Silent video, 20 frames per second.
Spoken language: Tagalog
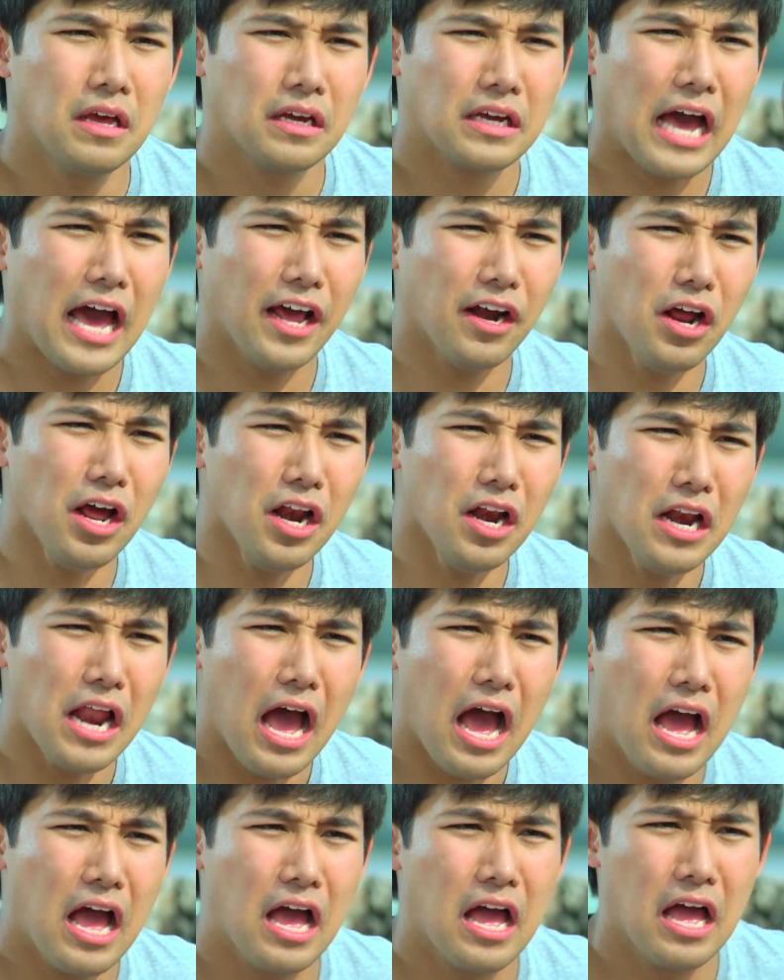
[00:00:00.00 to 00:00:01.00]
Carol,
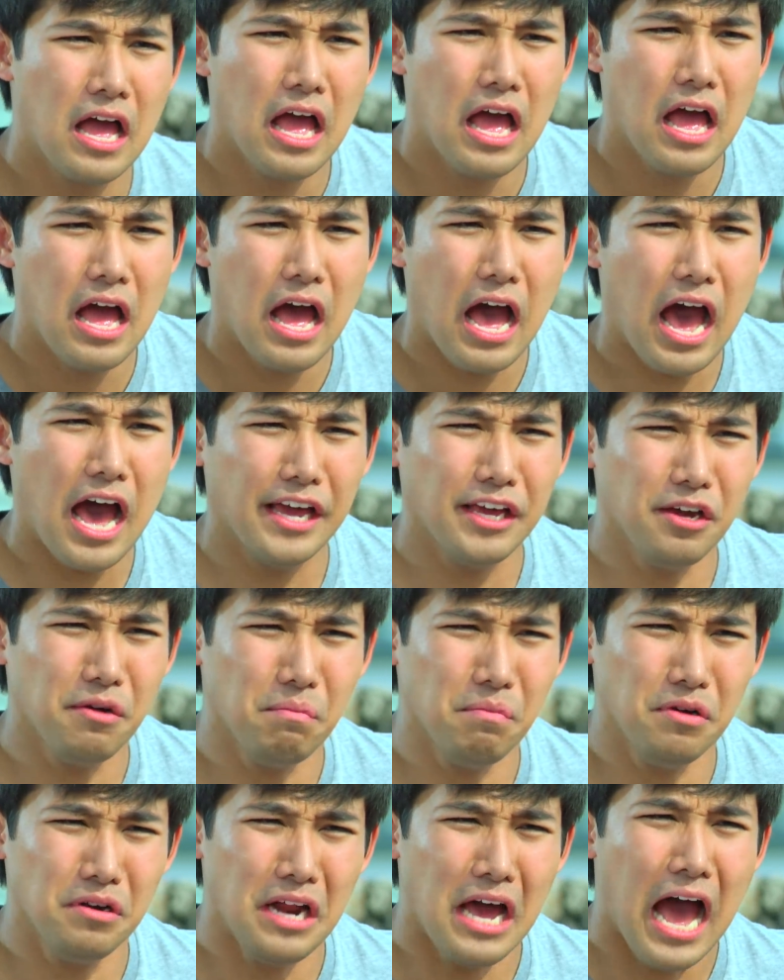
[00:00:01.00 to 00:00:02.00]
ayaw
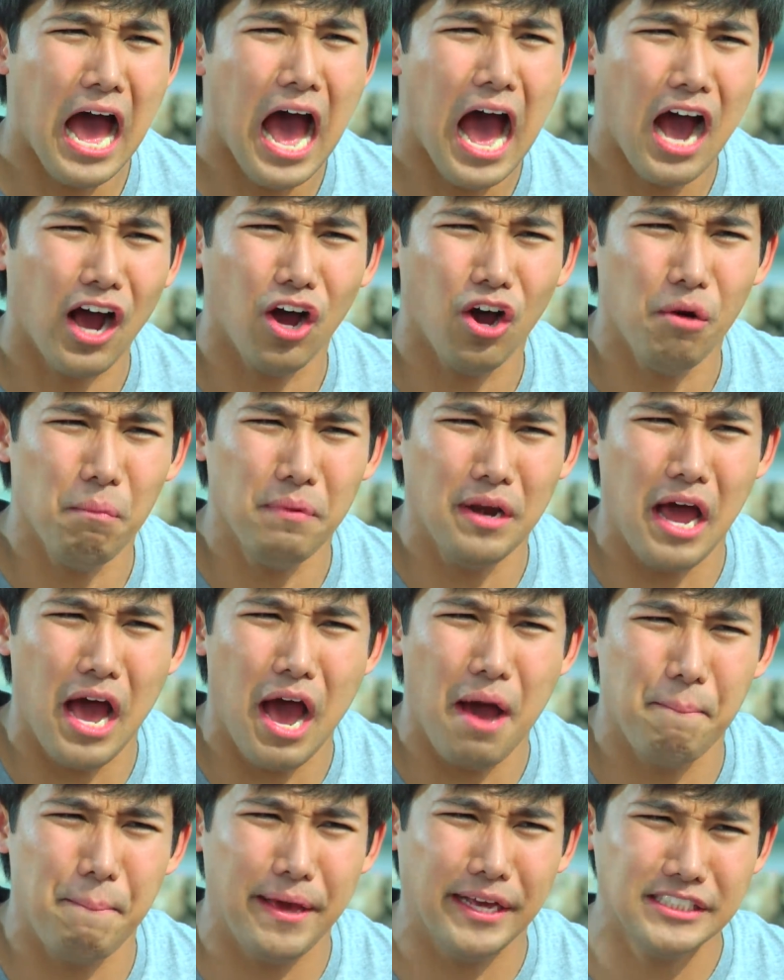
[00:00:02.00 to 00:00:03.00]
mo na akong
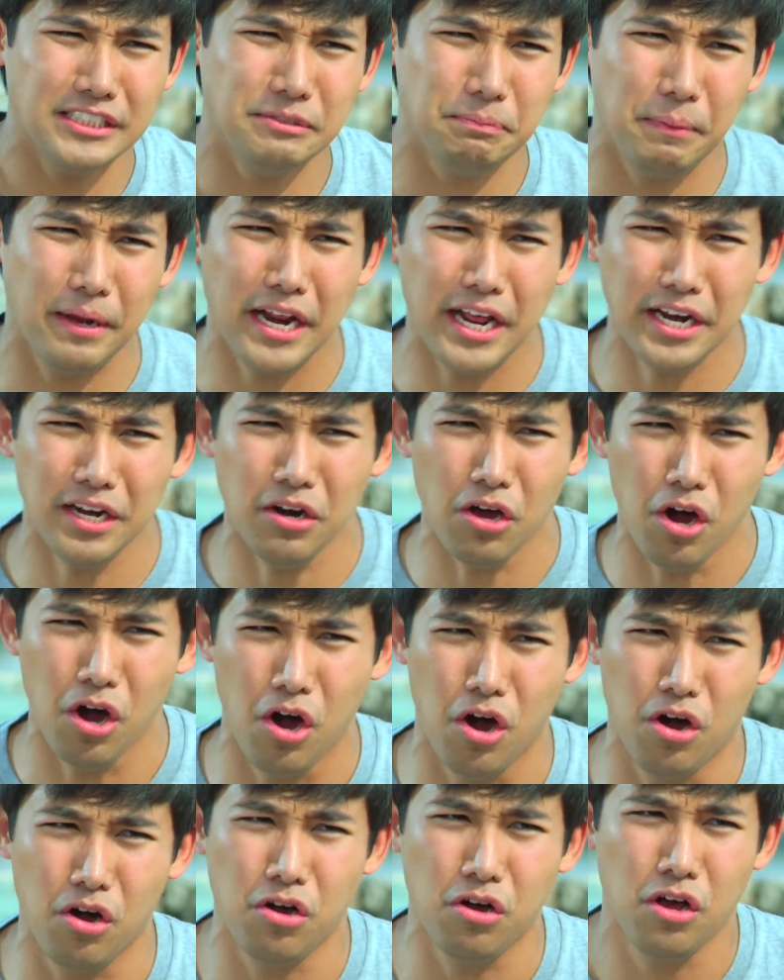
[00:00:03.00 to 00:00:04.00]
na best friend,
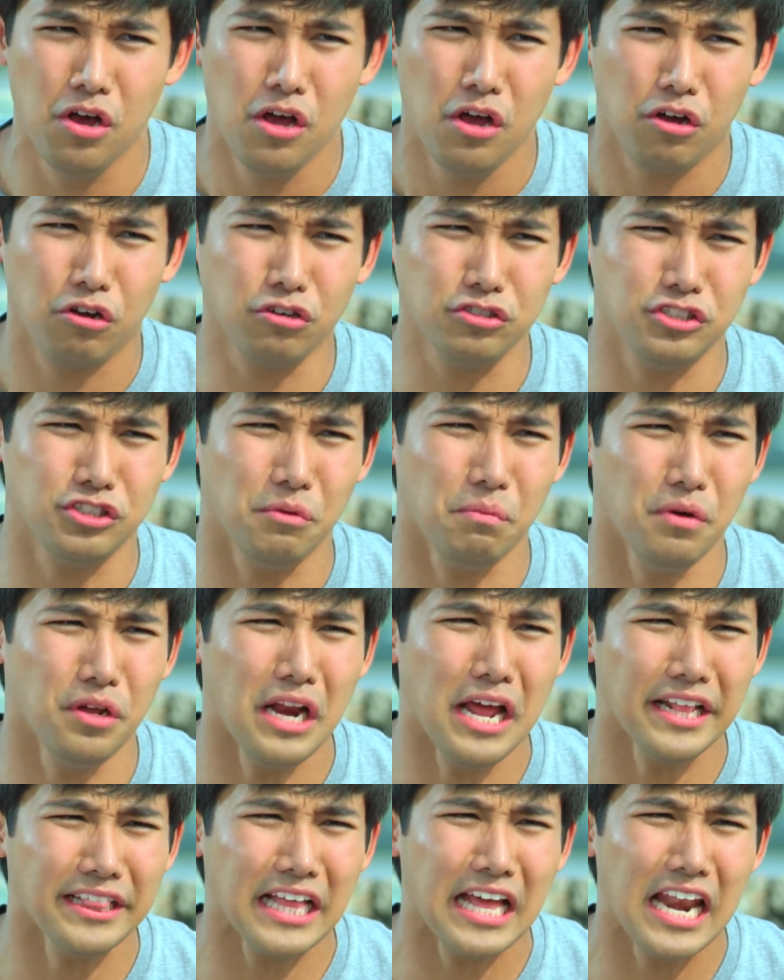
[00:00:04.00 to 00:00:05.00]
no? Gusto mo
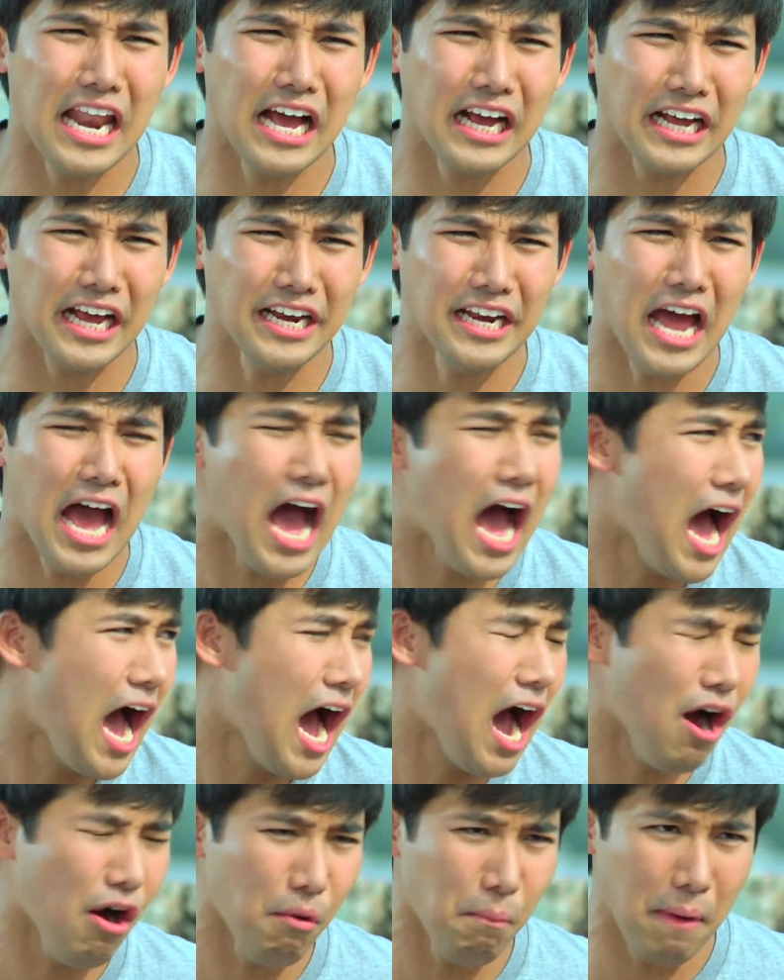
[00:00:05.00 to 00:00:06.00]
na talaga na
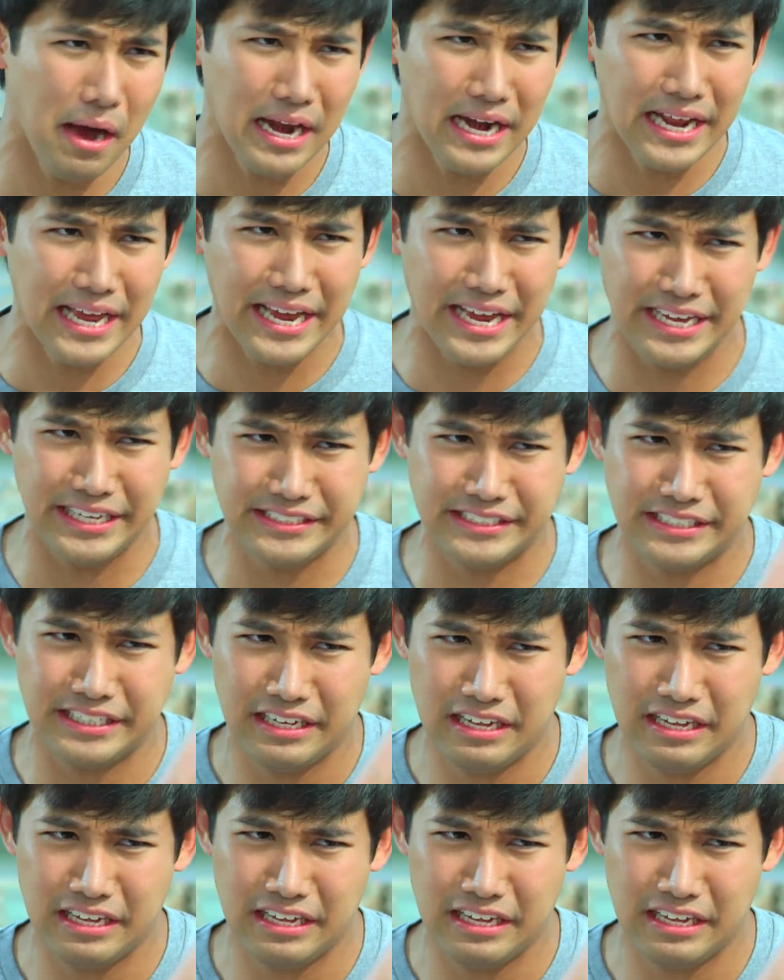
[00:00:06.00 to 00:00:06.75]
umalis.